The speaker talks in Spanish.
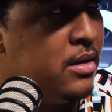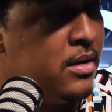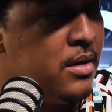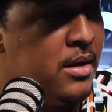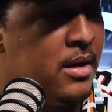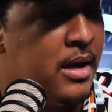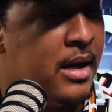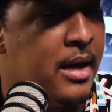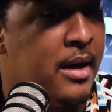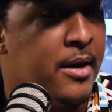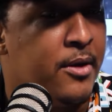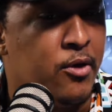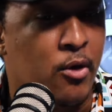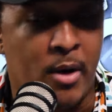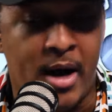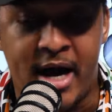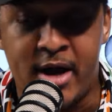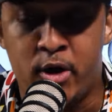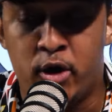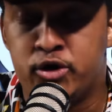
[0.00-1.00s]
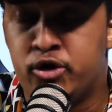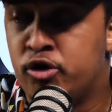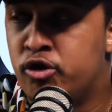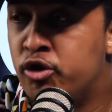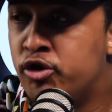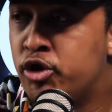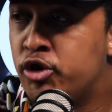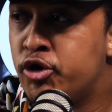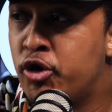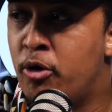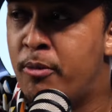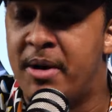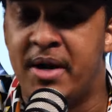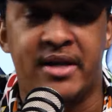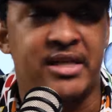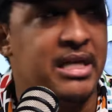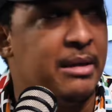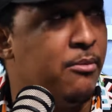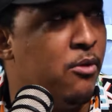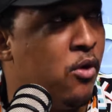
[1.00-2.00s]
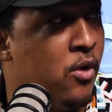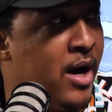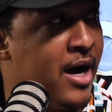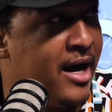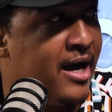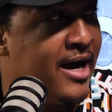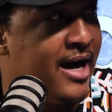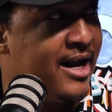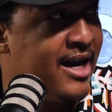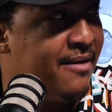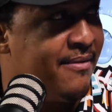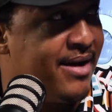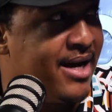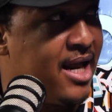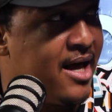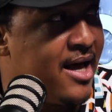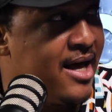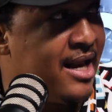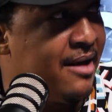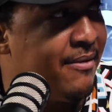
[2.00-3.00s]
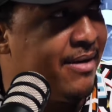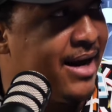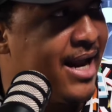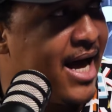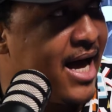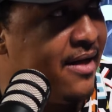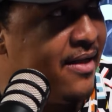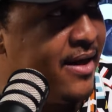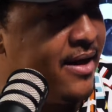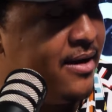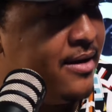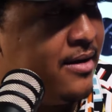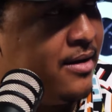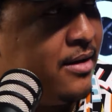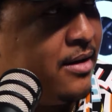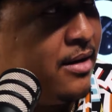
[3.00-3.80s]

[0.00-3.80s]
Claro. No, ahí nosotros, nos parecemos a, la, a la balada.